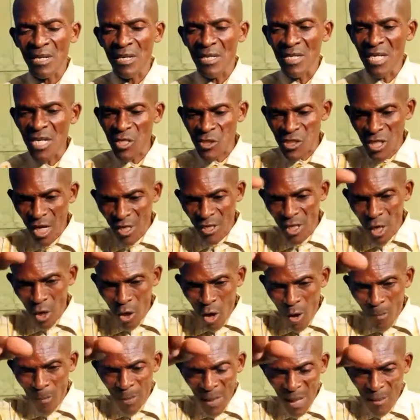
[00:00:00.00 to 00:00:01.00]
Les gens
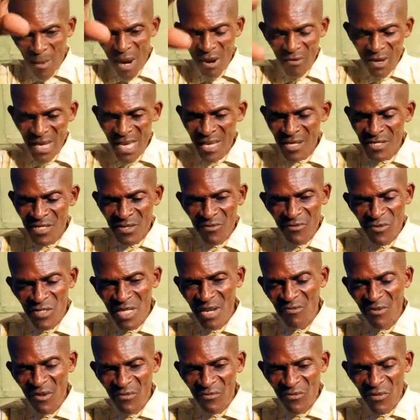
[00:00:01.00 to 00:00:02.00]
d'Europe là-bas, eh, est-ce que
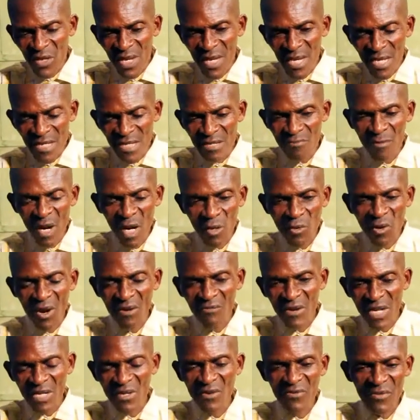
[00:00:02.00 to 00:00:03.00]
vous avez vu Eddie Malou
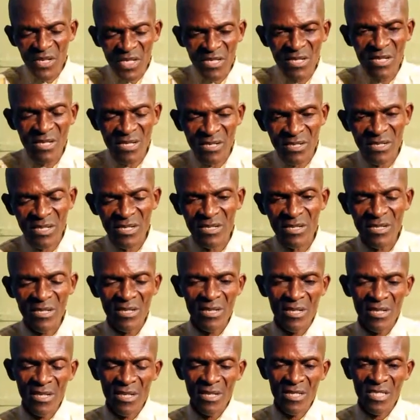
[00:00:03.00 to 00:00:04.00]
avant de venir ici
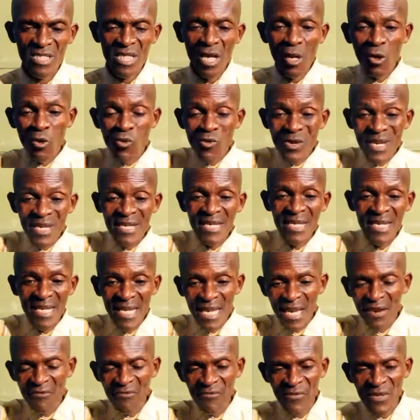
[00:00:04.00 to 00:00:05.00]
C'est lui
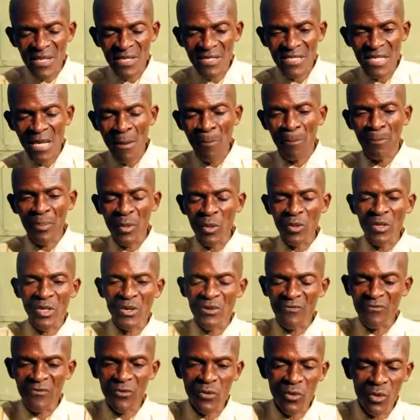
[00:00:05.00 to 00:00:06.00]
qui est visé pour
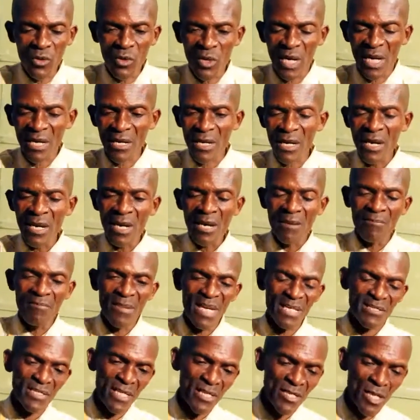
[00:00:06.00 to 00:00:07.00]
vous hein,
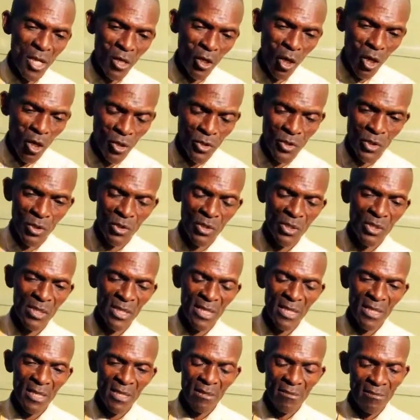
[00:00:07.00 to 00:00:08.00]
mettre de l'ordre.
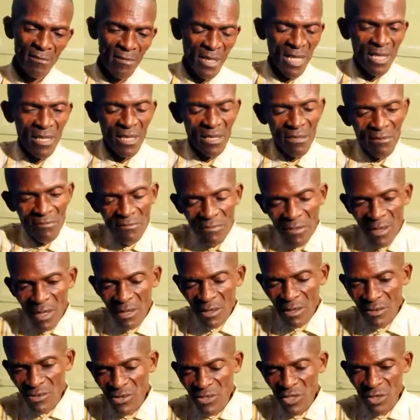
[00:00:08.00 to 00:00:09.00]
Mais
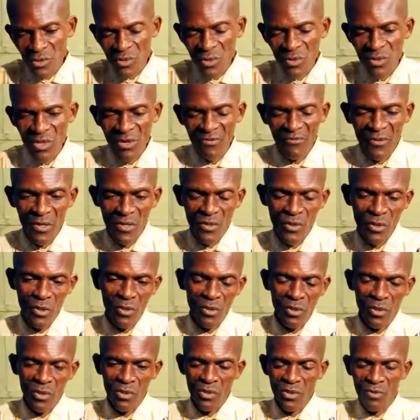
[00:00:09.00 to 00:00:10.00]
bon, de toutes les
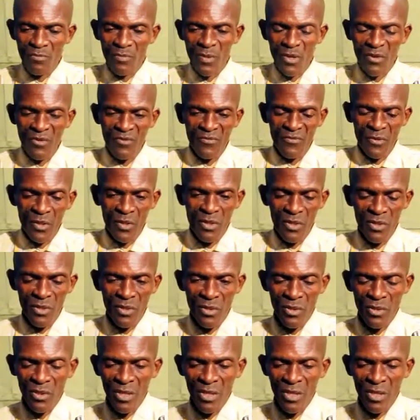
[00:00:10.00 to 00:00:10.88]
façons, ils peuvent... Euh,